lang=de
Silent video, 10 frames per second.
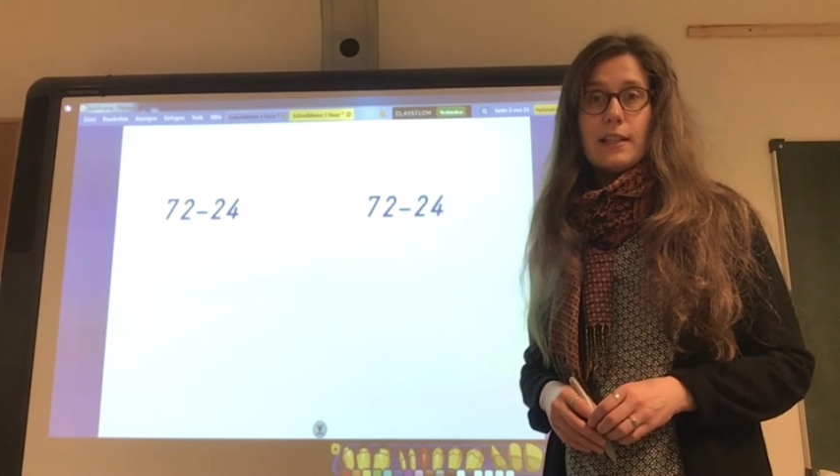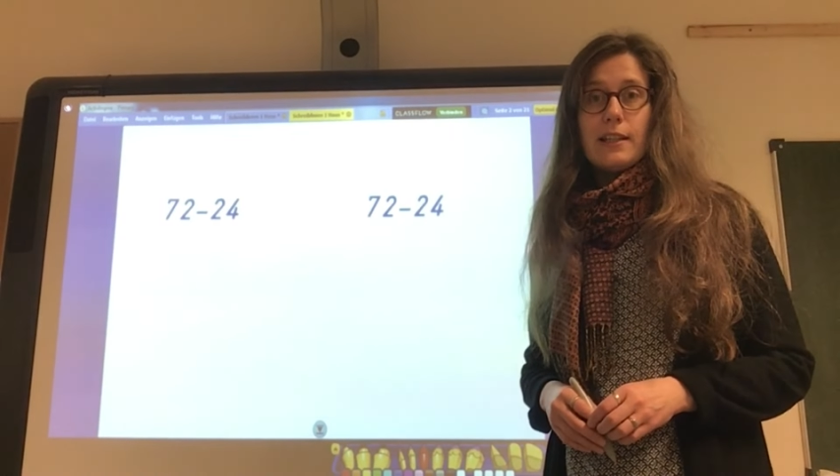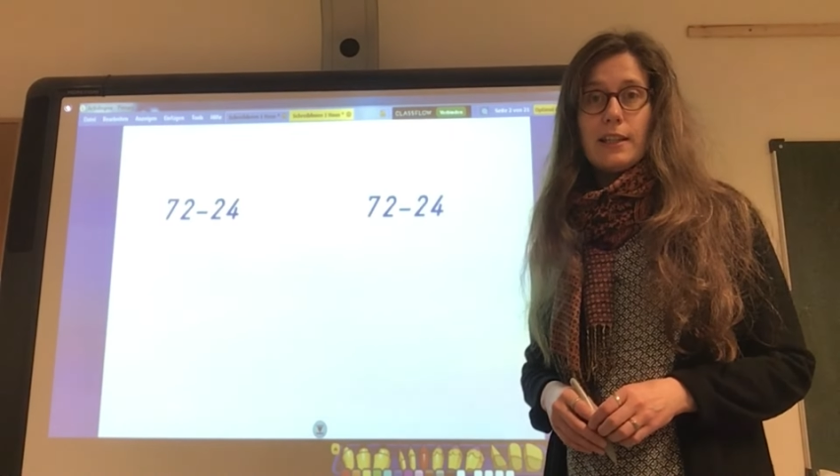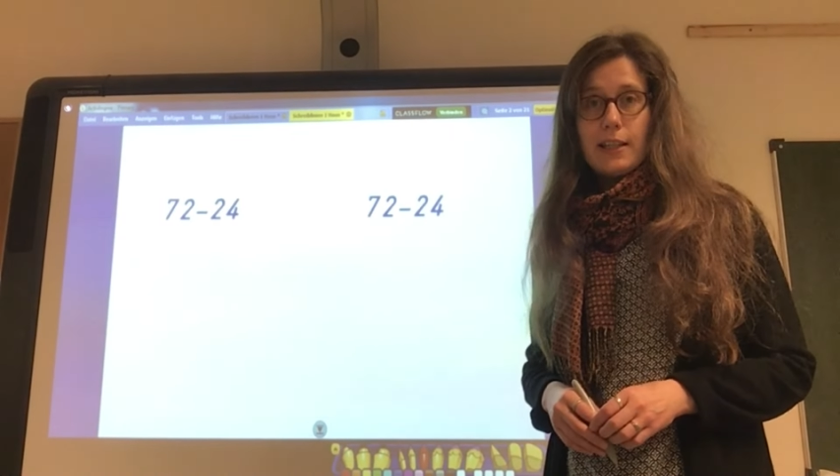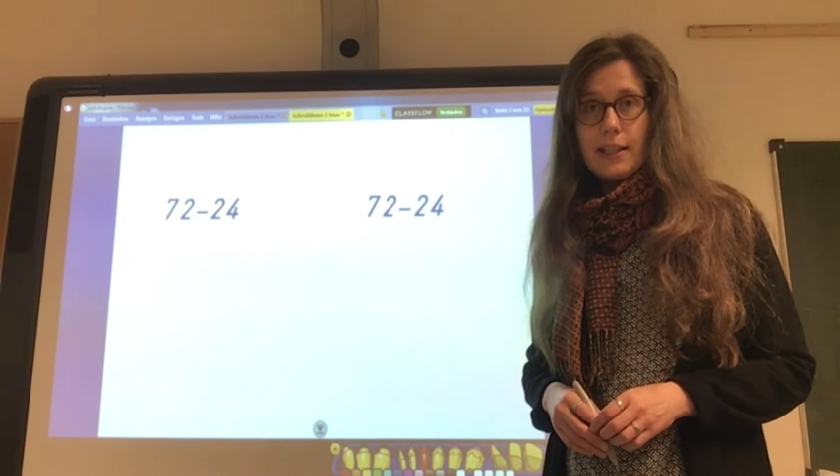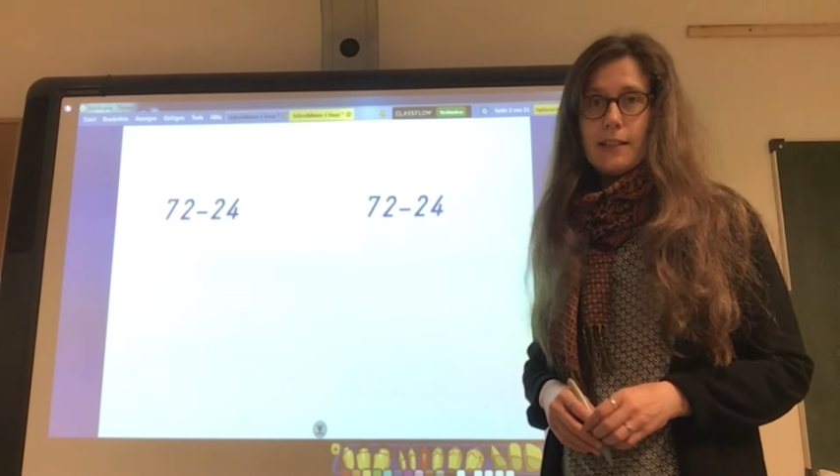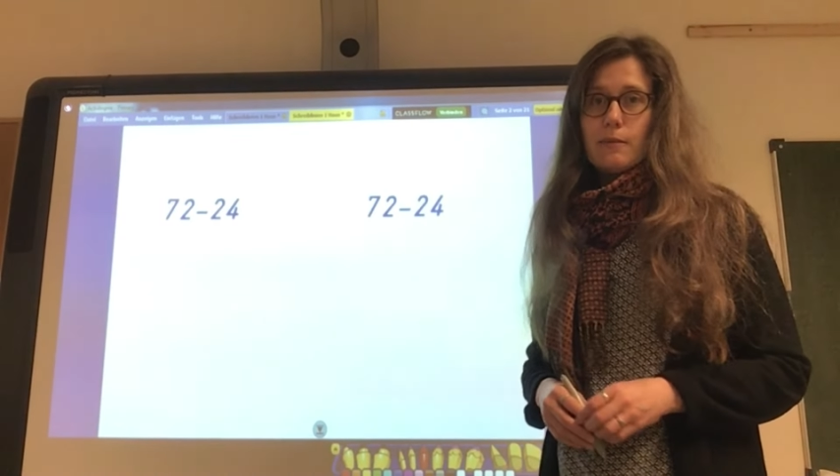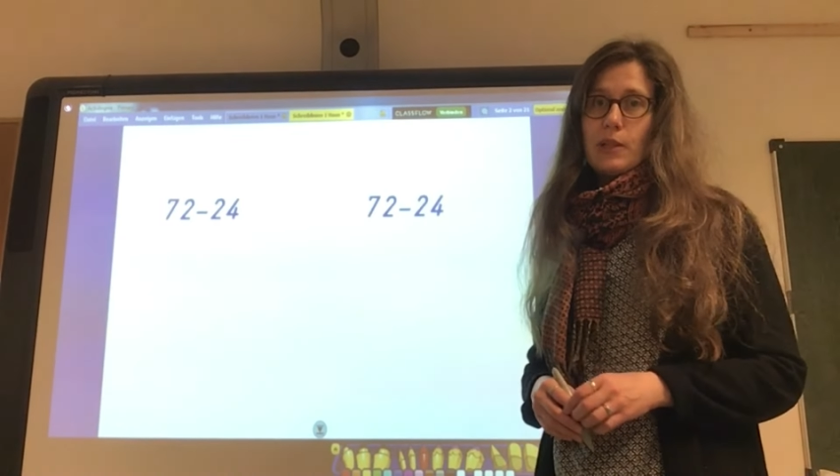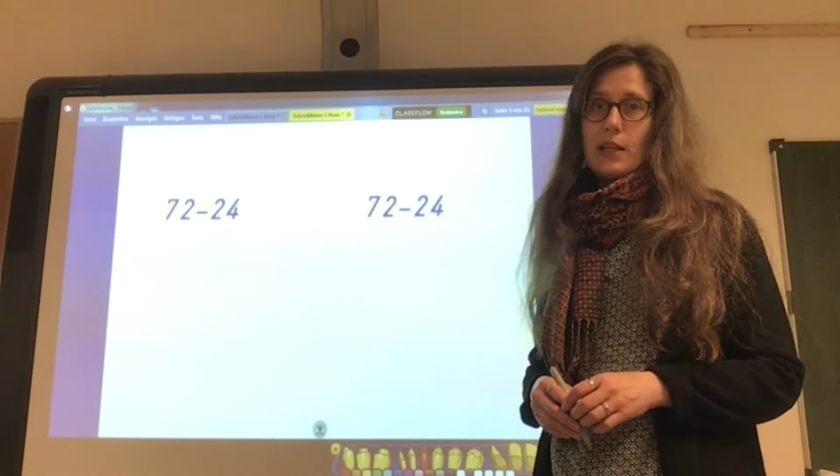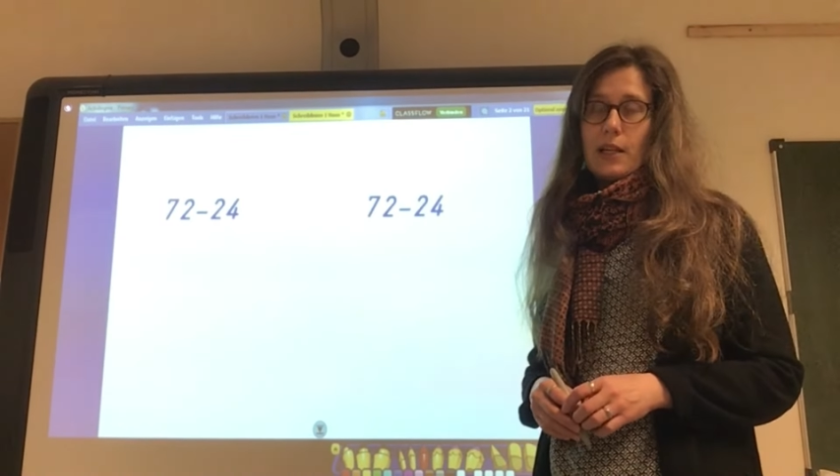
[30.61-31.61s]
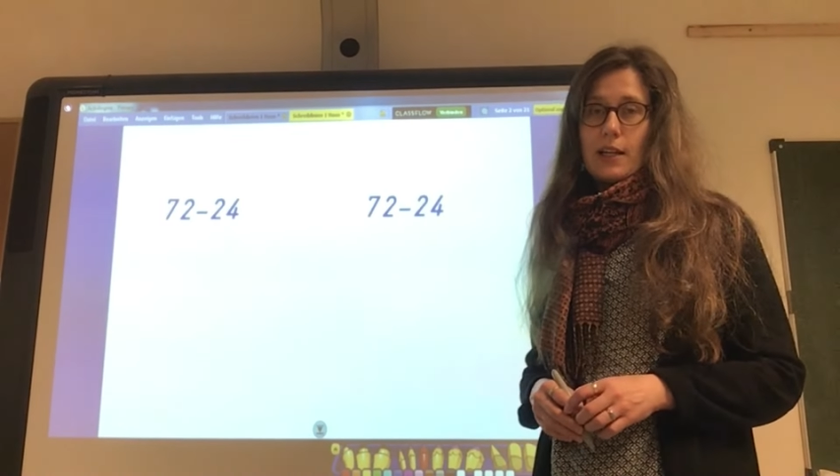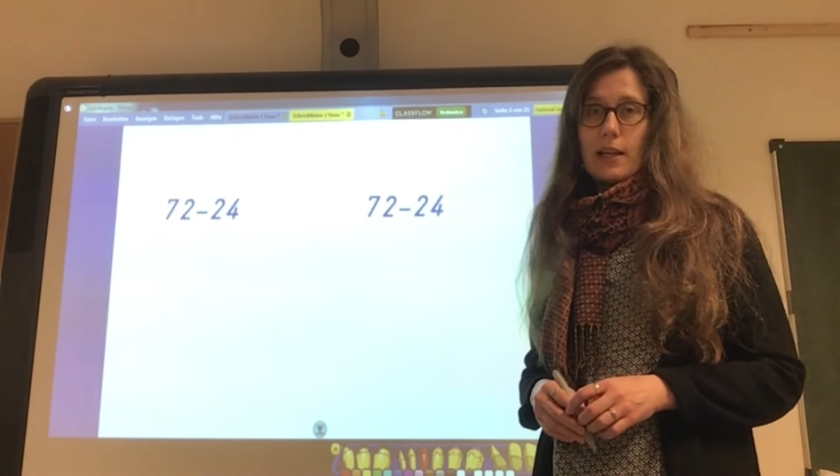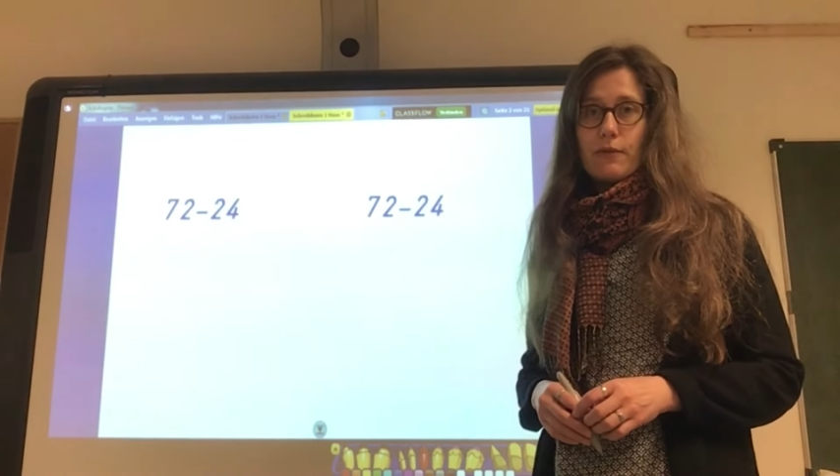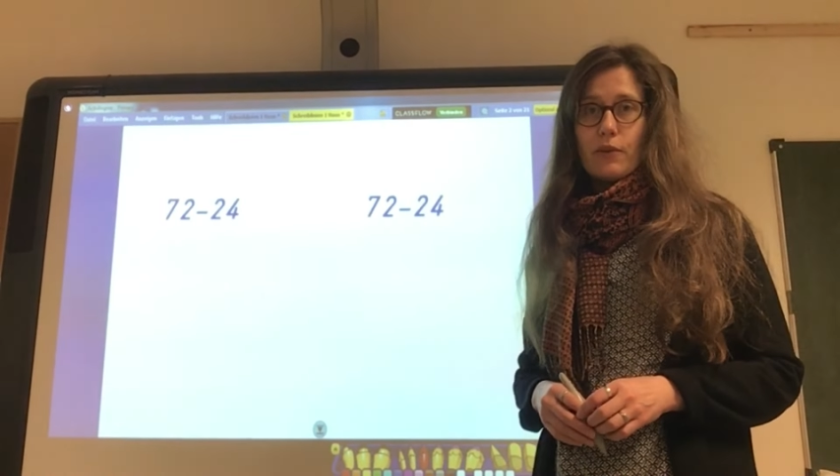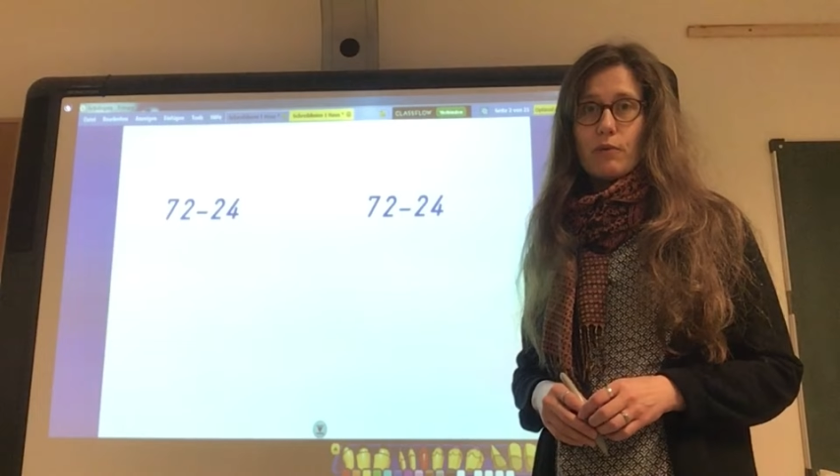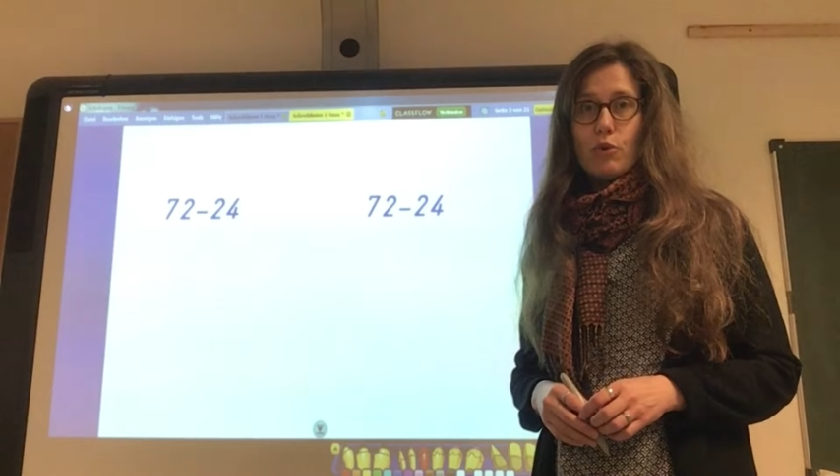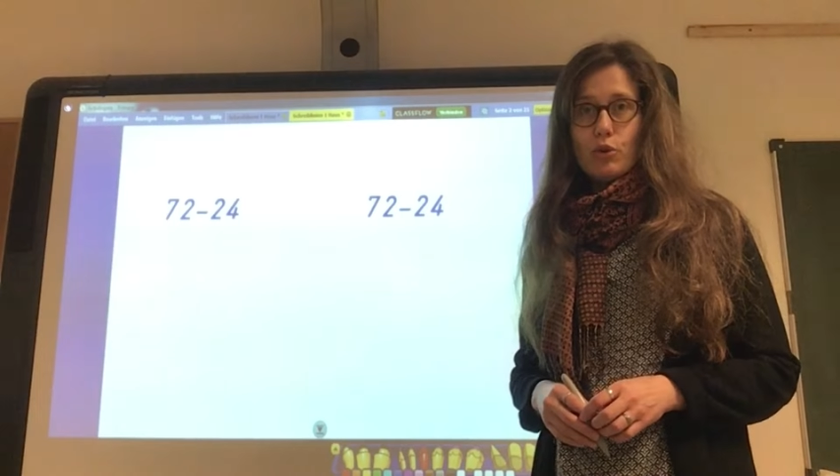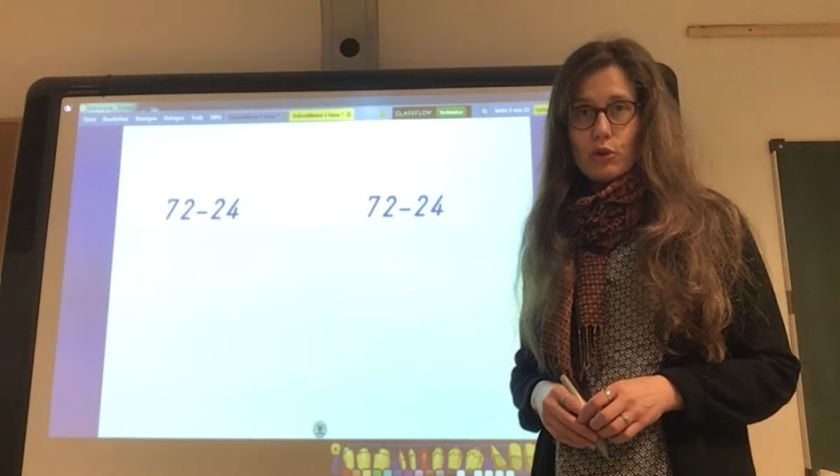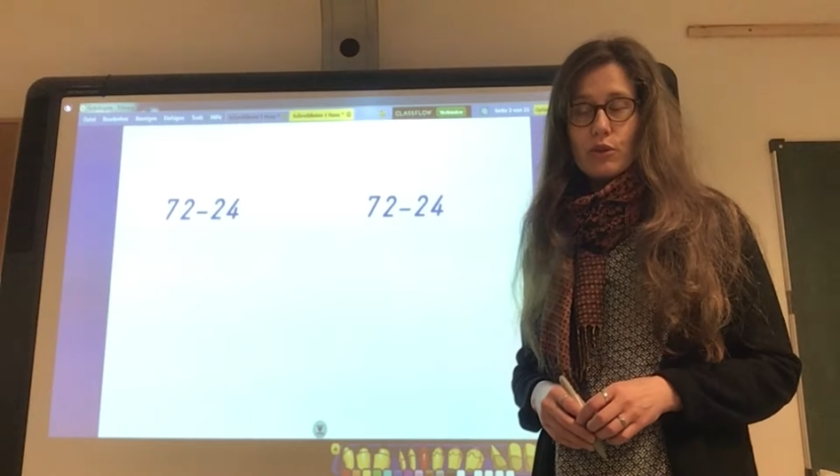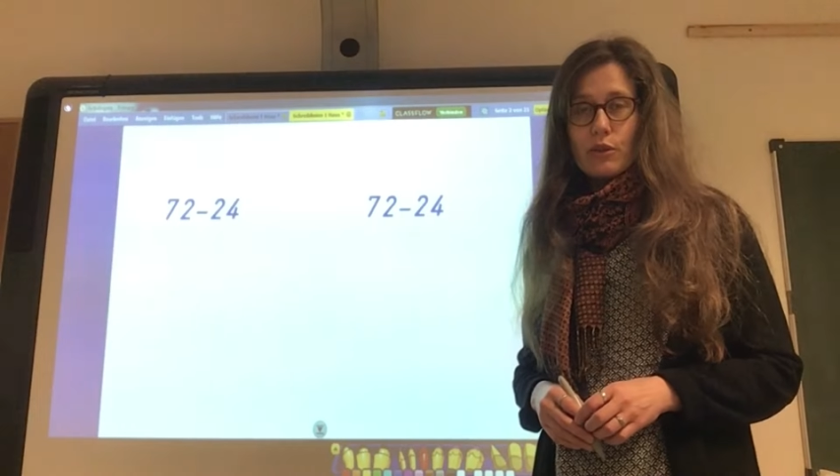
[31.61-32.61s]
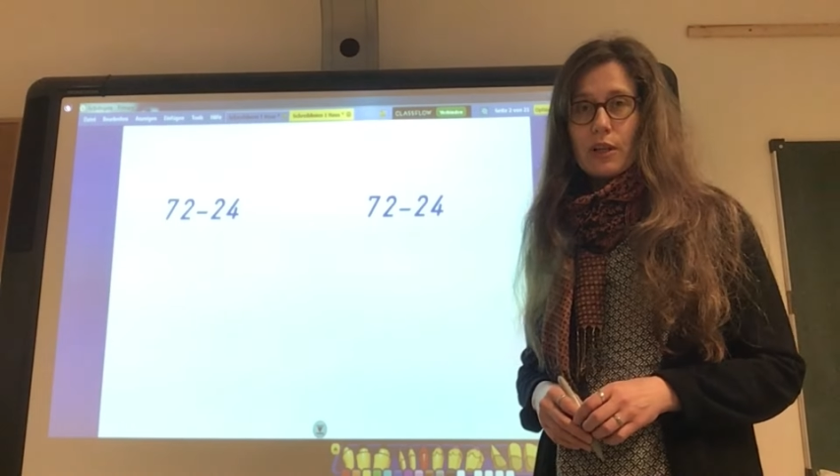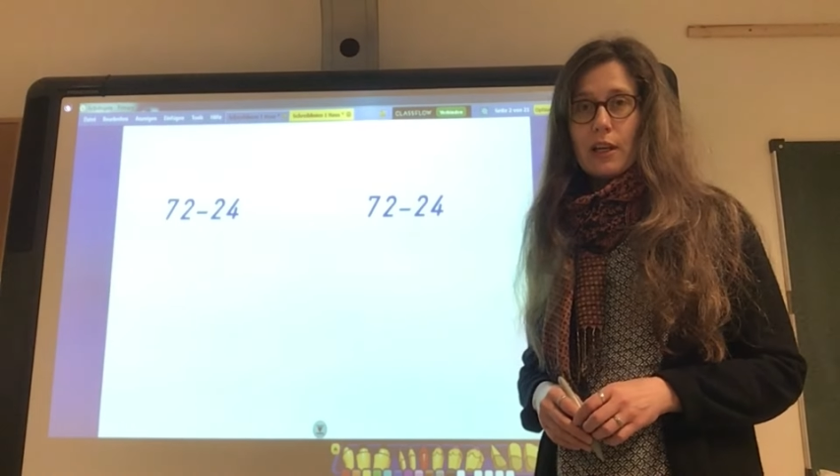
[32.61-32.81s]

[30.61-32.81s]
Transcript: nicht miteinander vermischst,